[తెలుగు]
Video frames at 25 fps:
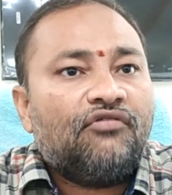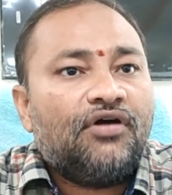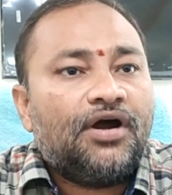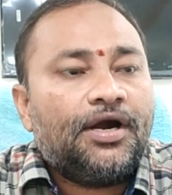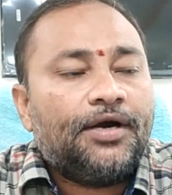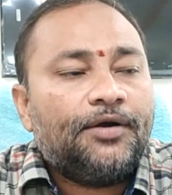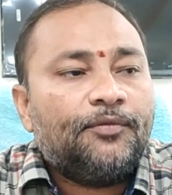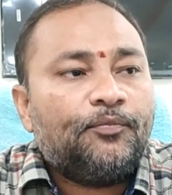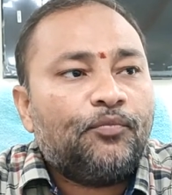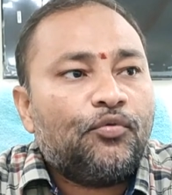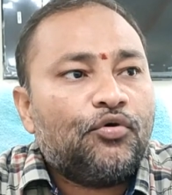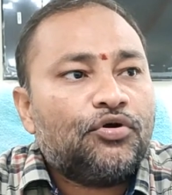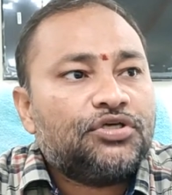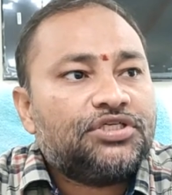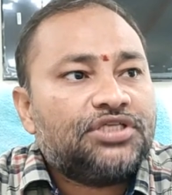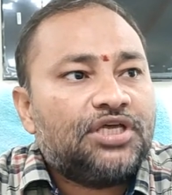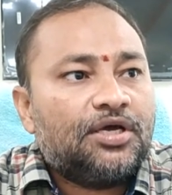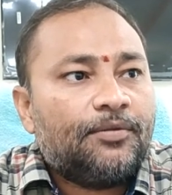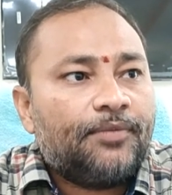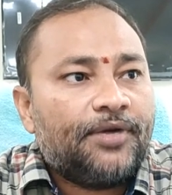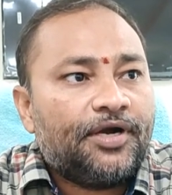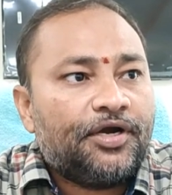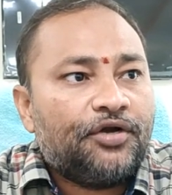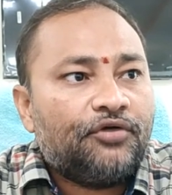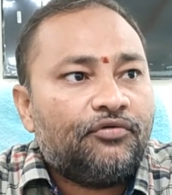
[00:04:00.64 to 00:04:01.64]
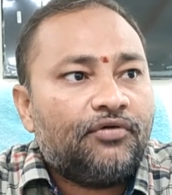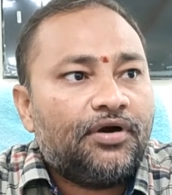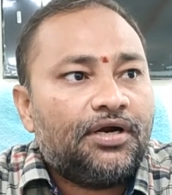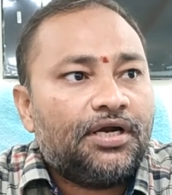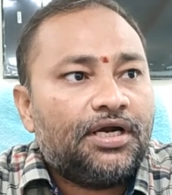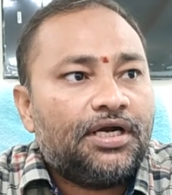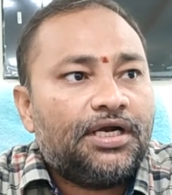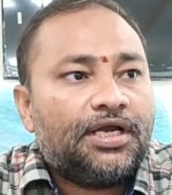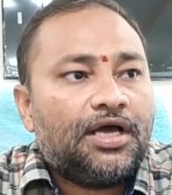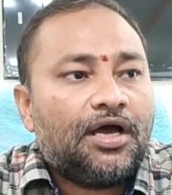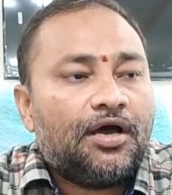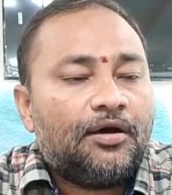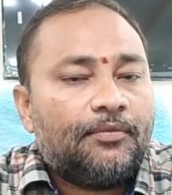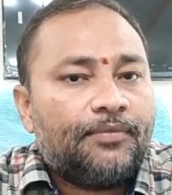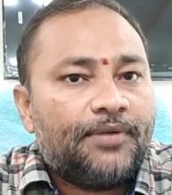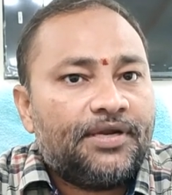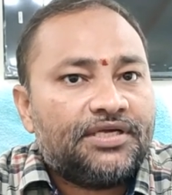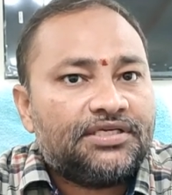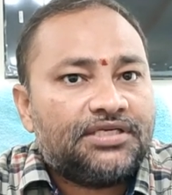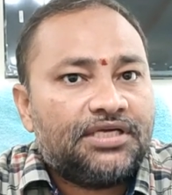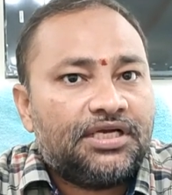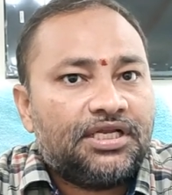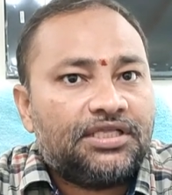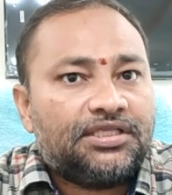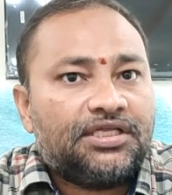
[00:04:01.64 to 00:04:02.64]
ఒక వార్డు పోస్ట్ ఆపరేటివ్ వార్డు అంటే
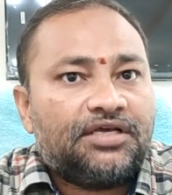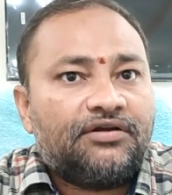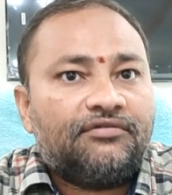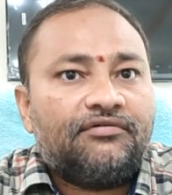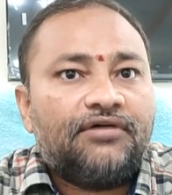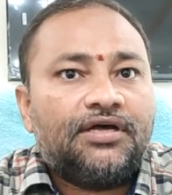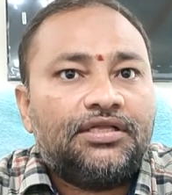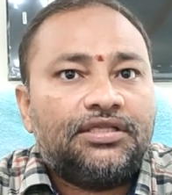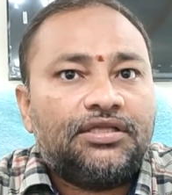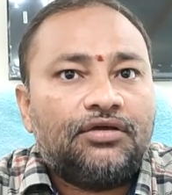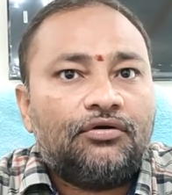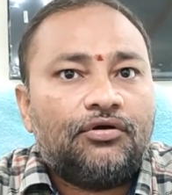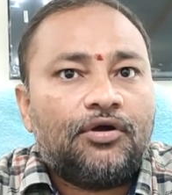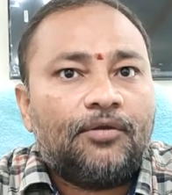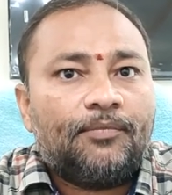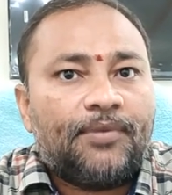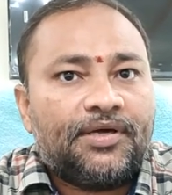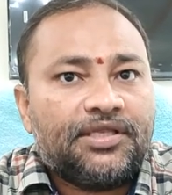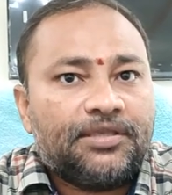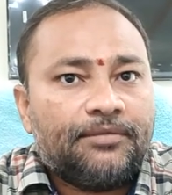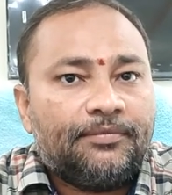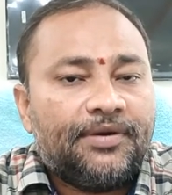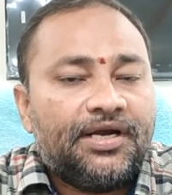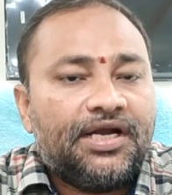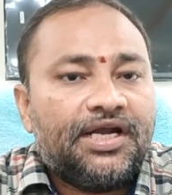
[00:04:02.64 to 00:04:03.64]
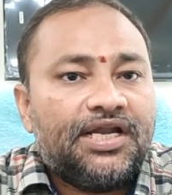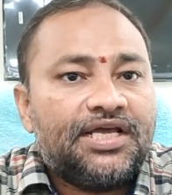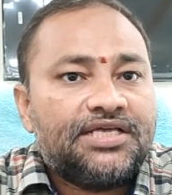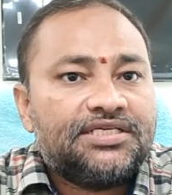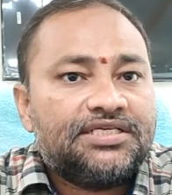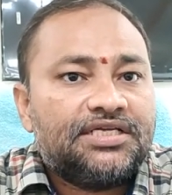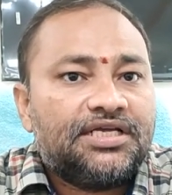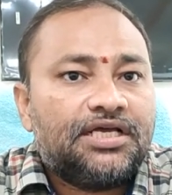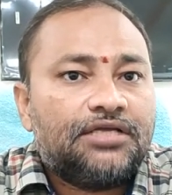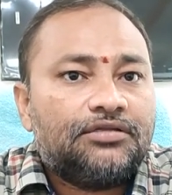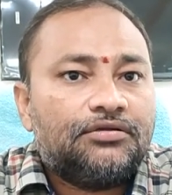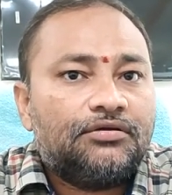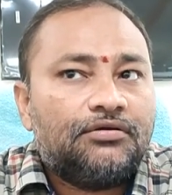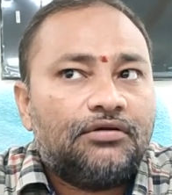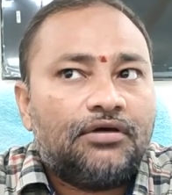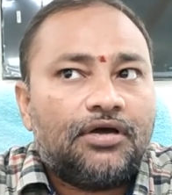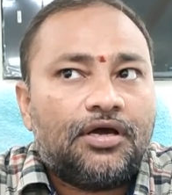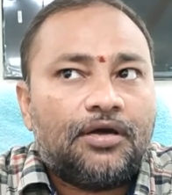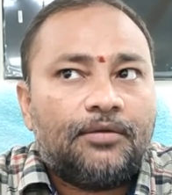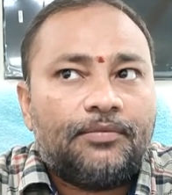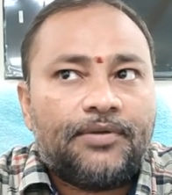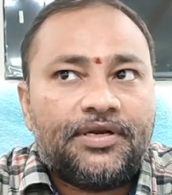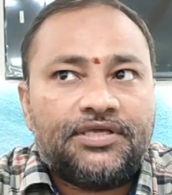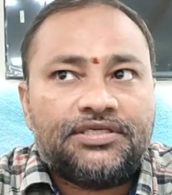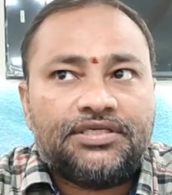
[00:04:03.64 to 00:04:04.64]
ఆపరేషన్ల తర్వాత ఒక పది బెడ్లు వేసి
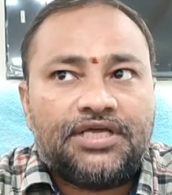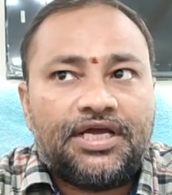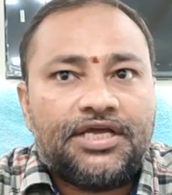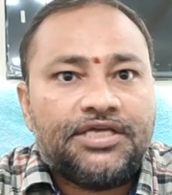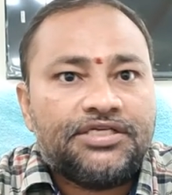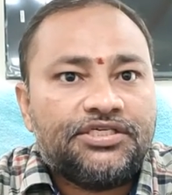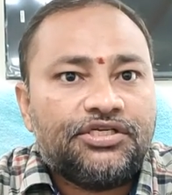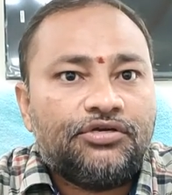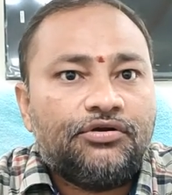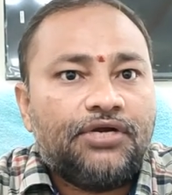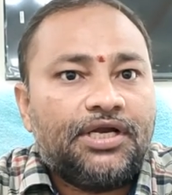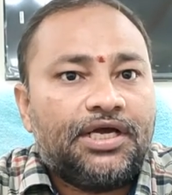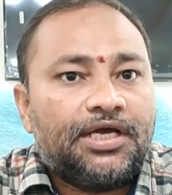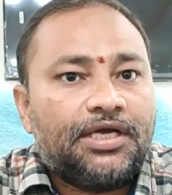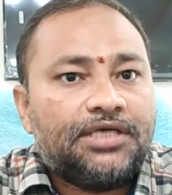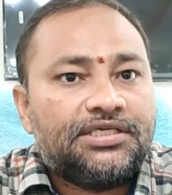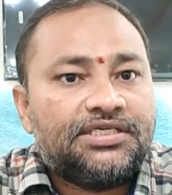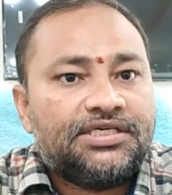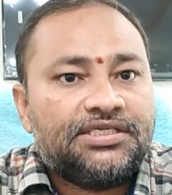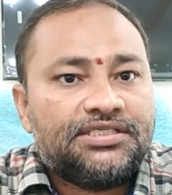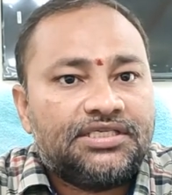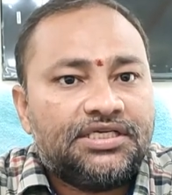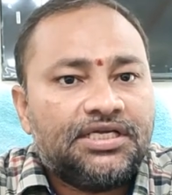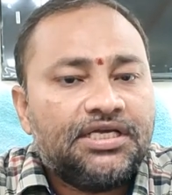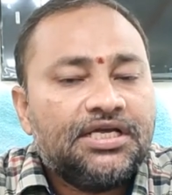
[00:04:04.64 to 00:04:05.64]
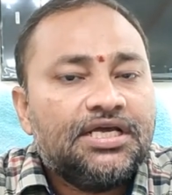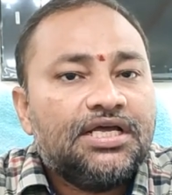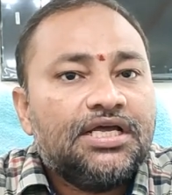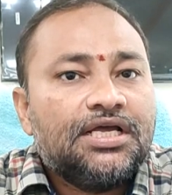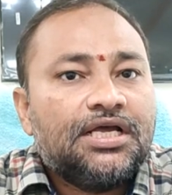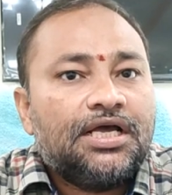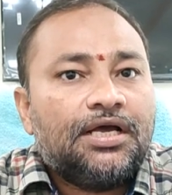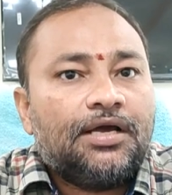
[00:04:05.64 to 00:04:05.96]
అందులో ఆపరేషన్ ఐసీయూ లెక్క చేసి